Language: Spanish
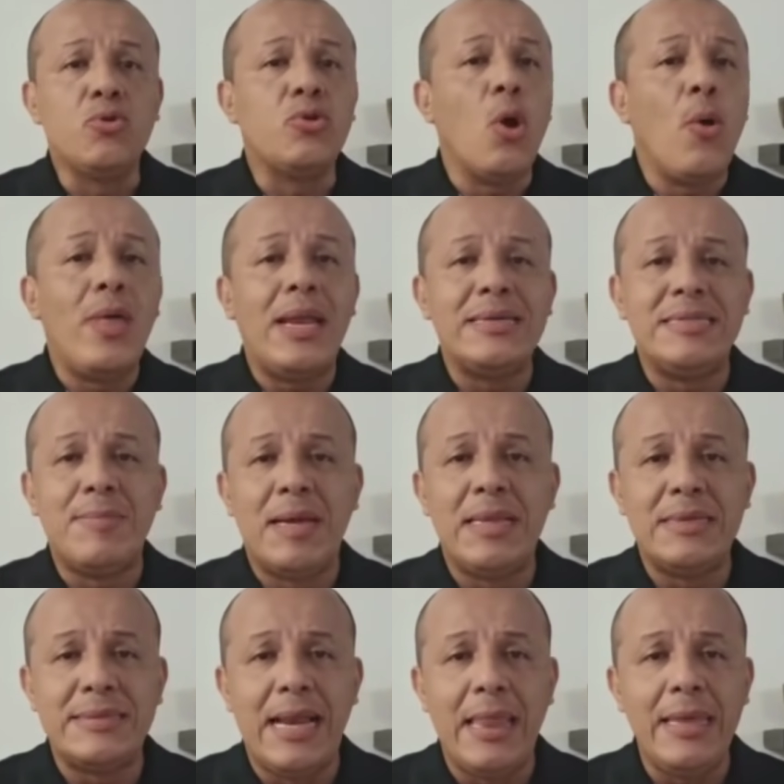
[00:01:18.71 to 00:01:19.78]
Todas las
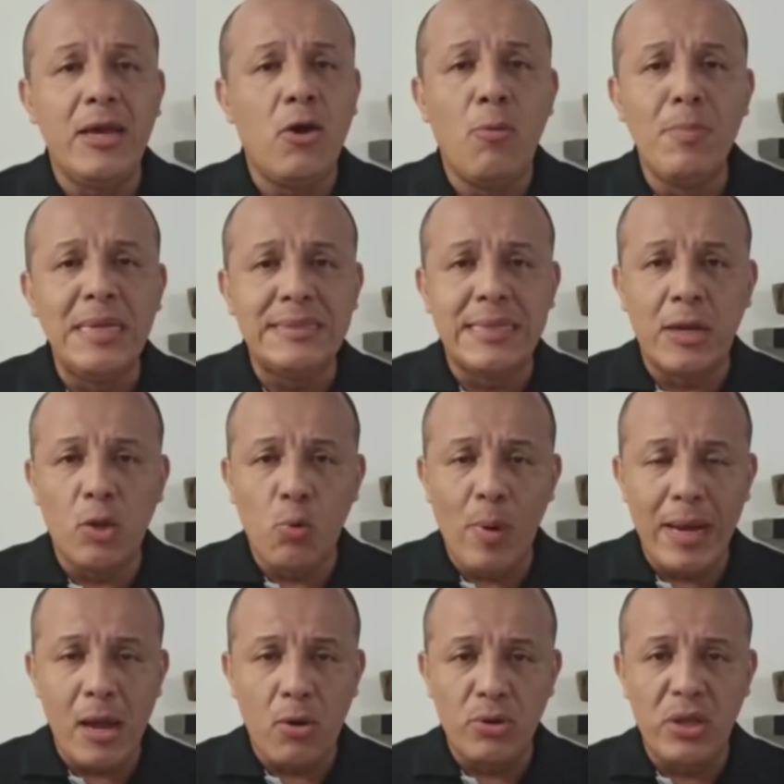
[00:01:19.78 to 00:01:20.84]
semanas se la dijo, Mister no
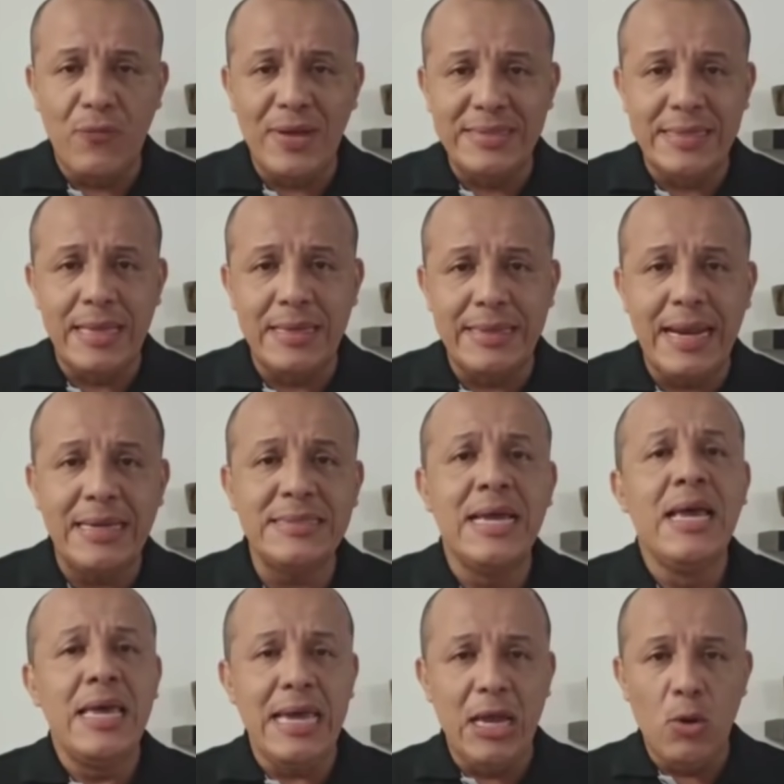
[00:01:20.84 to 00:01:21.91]
juegue con defensa de
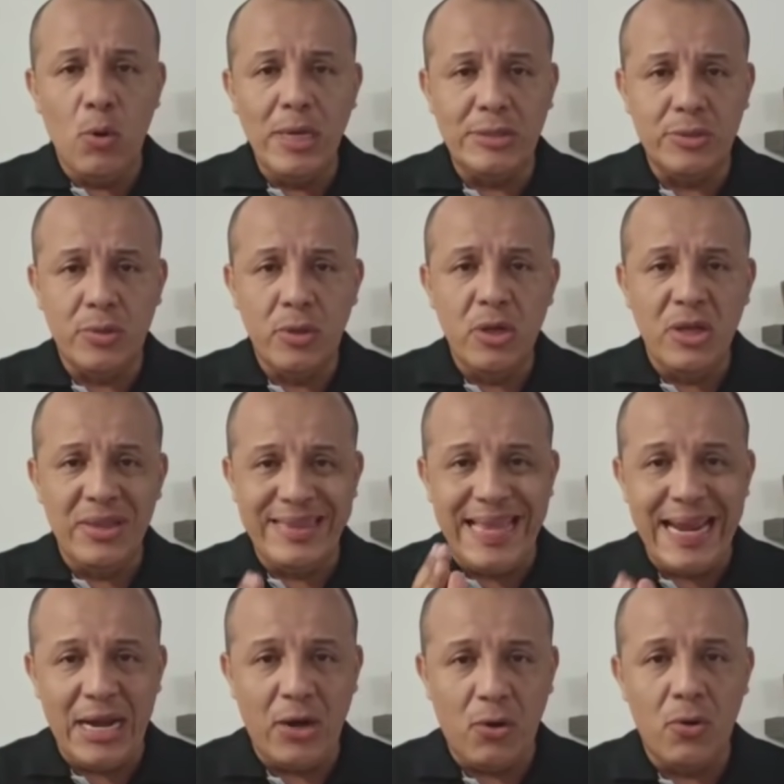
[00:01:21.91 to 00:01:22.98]
3 y lo hizo
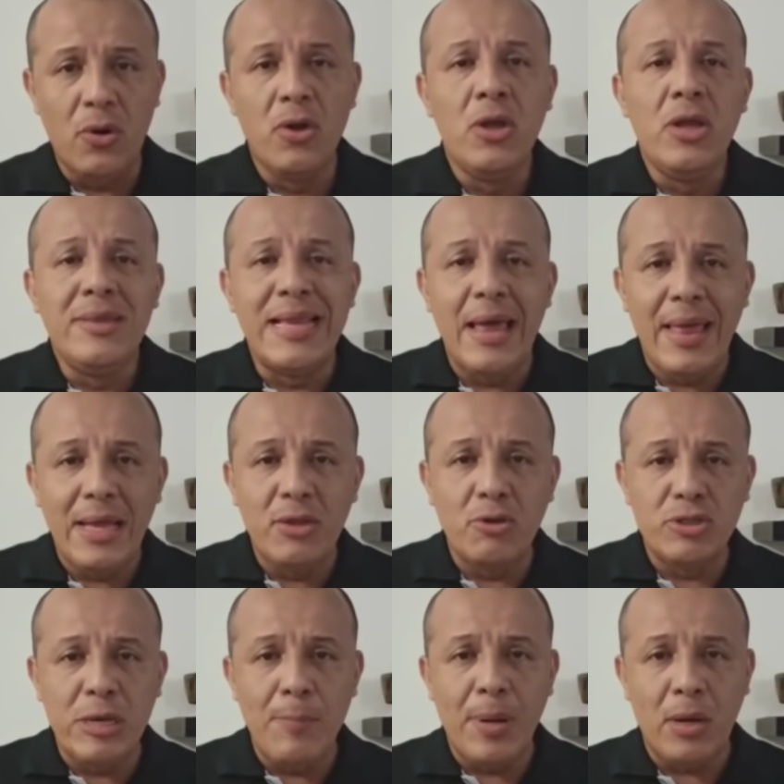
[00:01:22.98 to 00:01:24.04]
terco, nadando
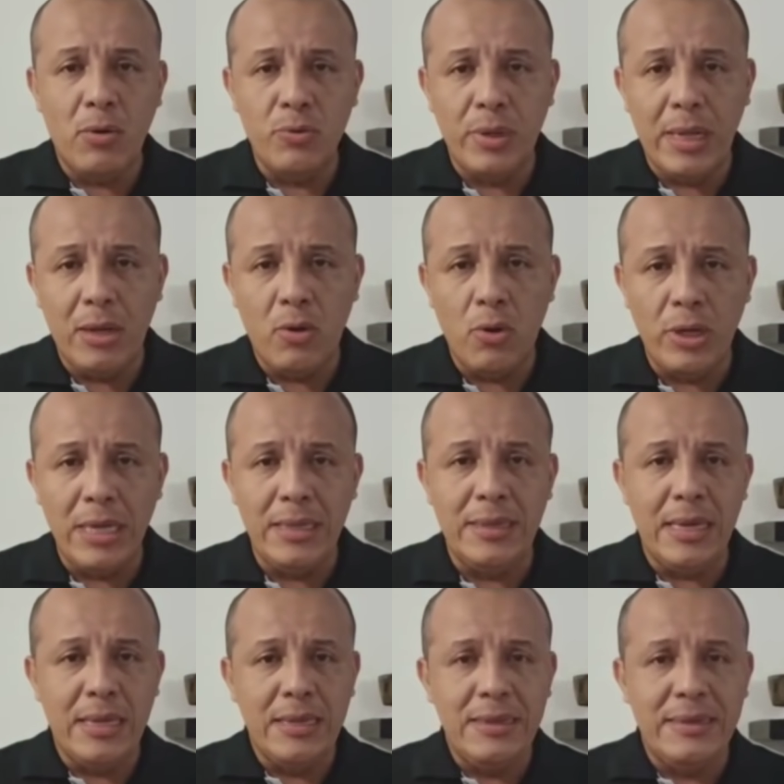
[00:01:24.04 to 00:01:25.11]
siempre contra la
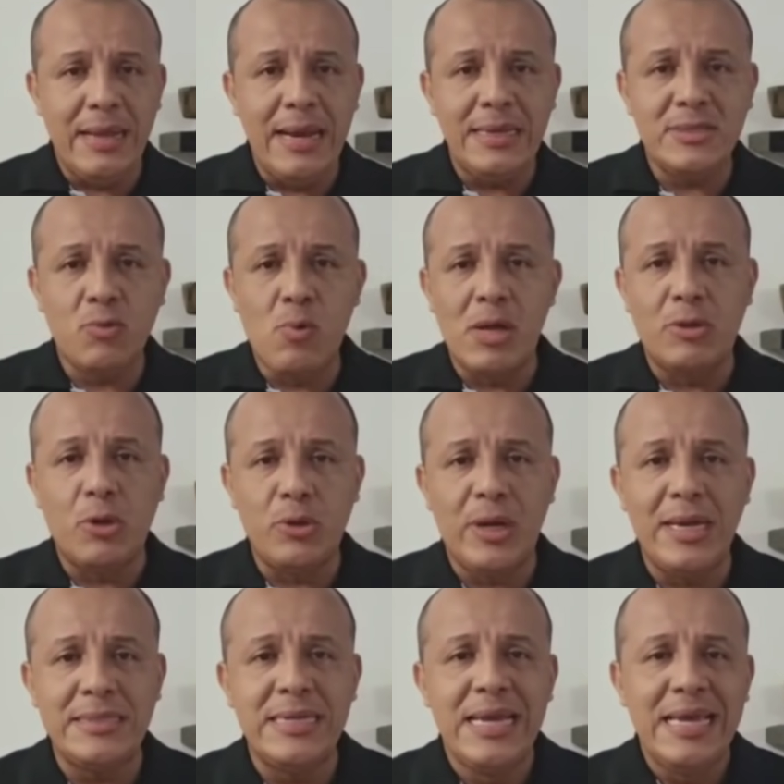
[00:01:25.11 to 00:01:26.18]
corriente.
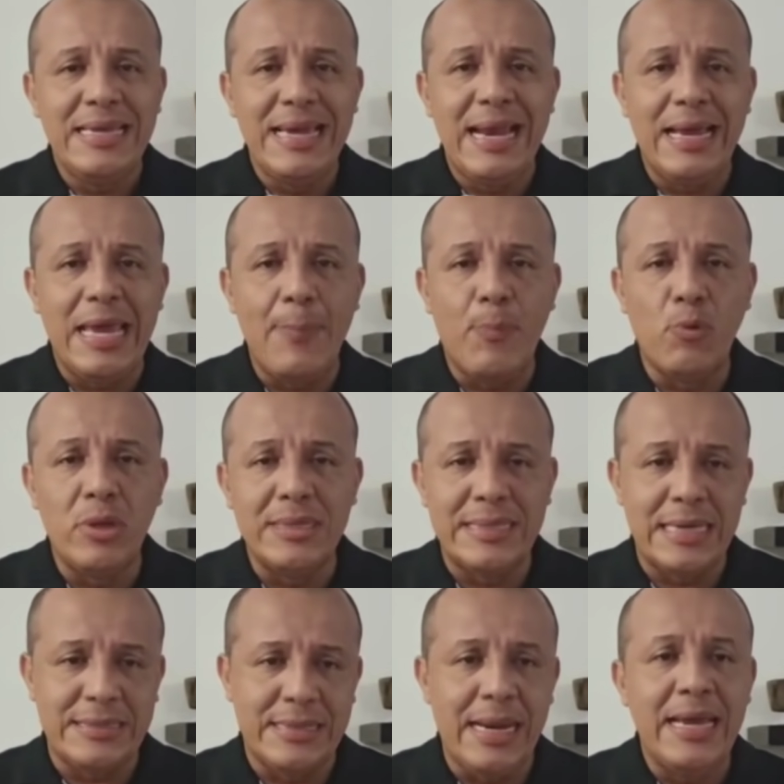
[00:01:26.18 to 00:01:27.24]
3-4-3 y el equipo un
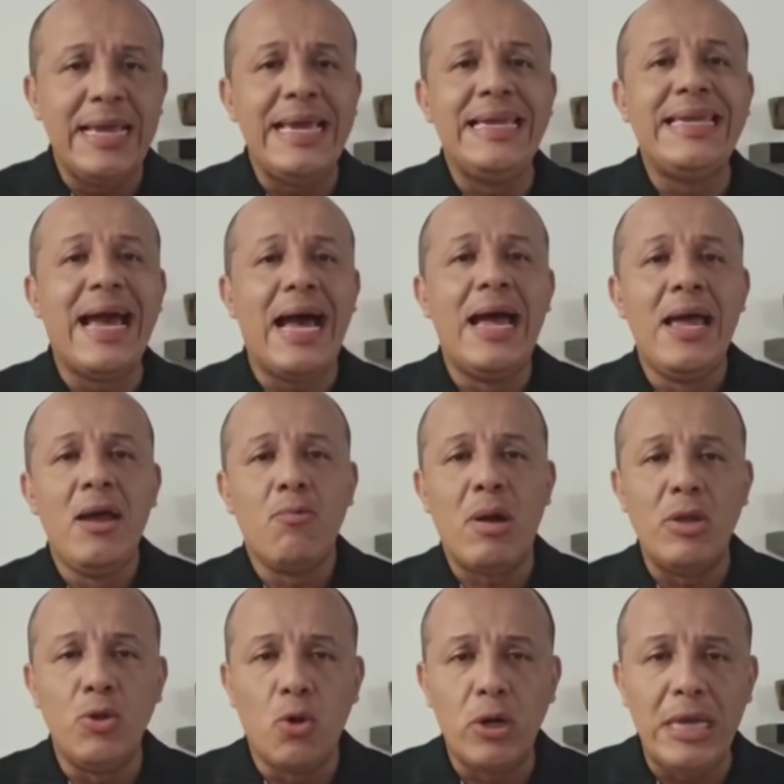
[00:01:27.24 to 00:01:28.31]
desastre. Y ya,
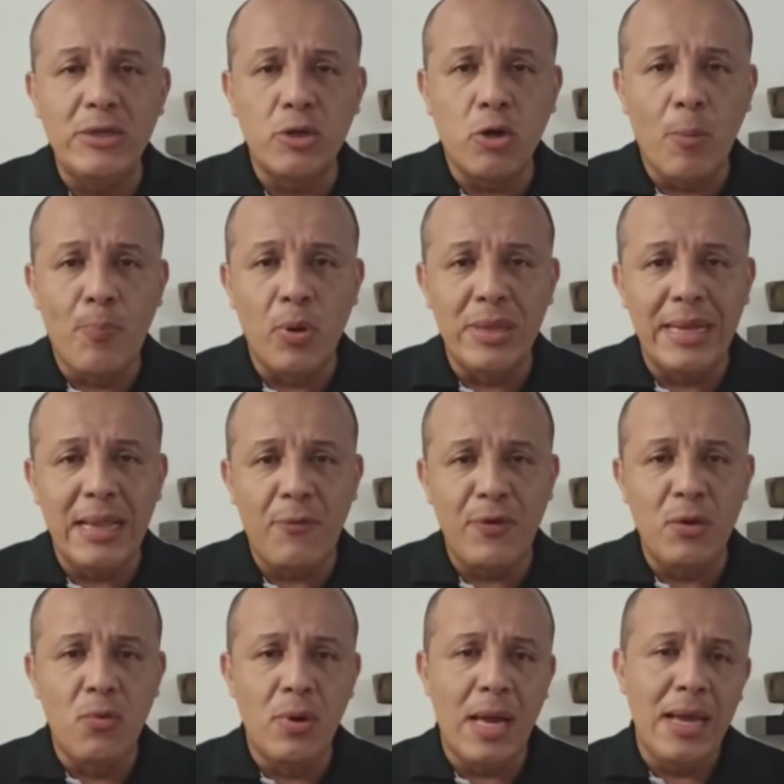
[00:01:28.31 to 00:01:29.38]
cuando quiso componer la
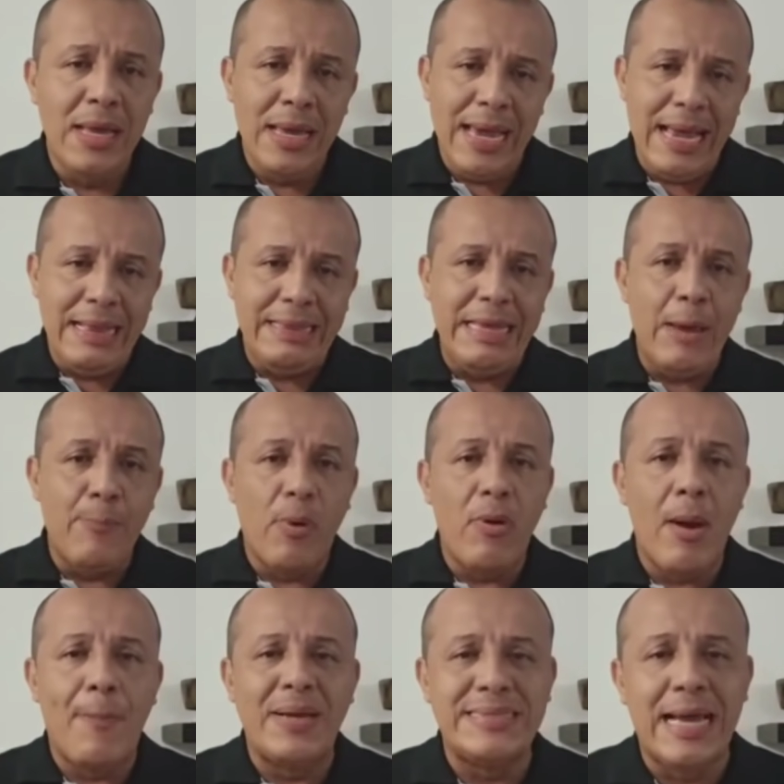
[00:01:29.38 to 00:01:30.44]
figura, el tiempo
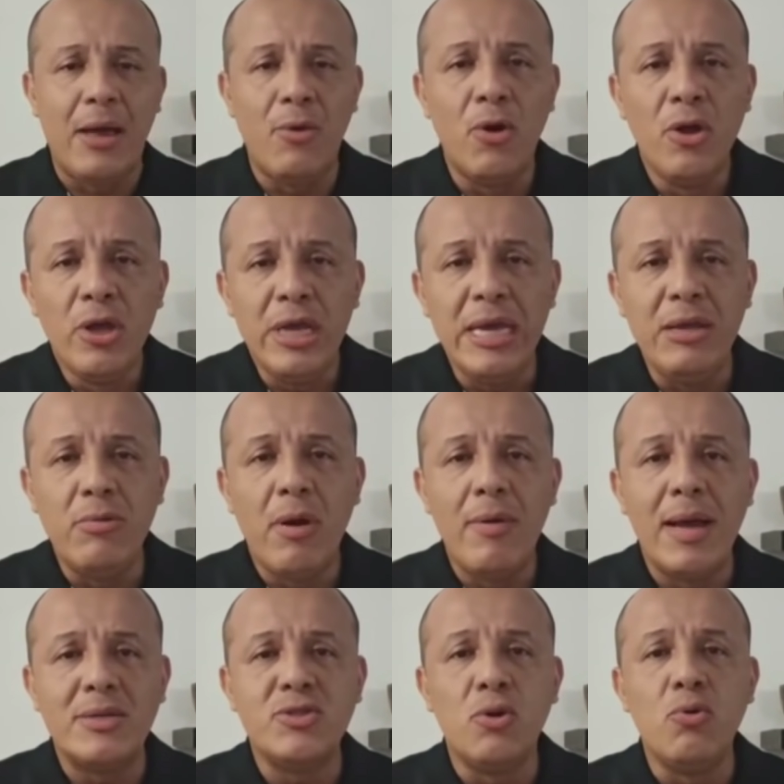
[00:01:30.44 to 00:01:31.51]
había pasado y no
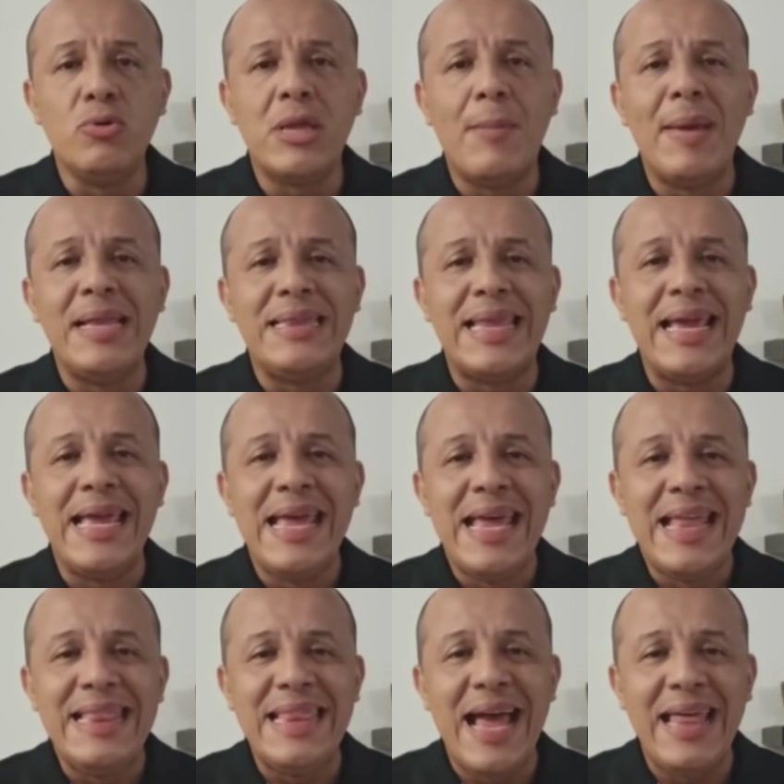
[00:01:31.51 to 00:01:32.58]
había absolutamente
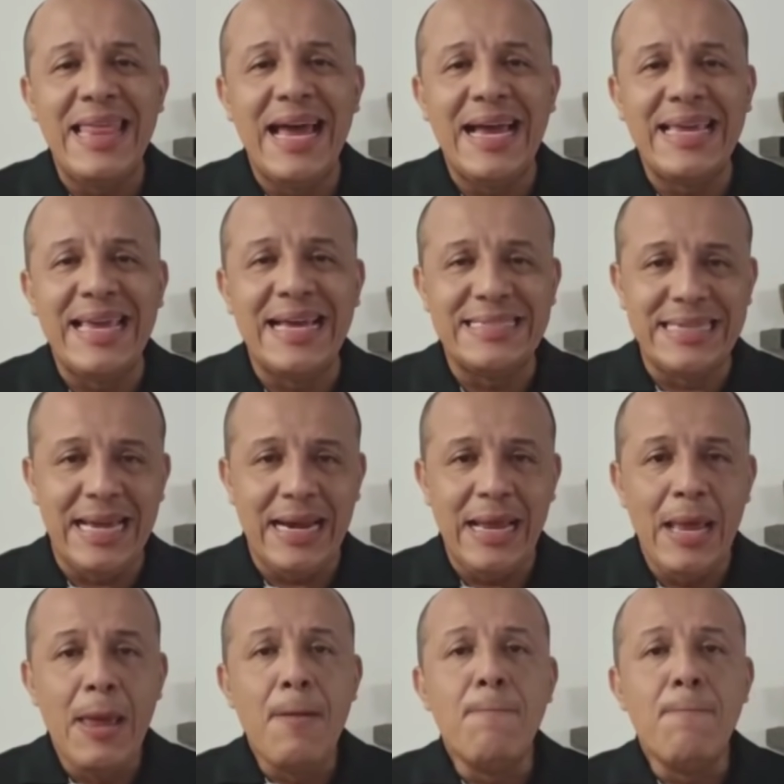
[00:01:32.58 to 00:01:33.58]
nada que hacer.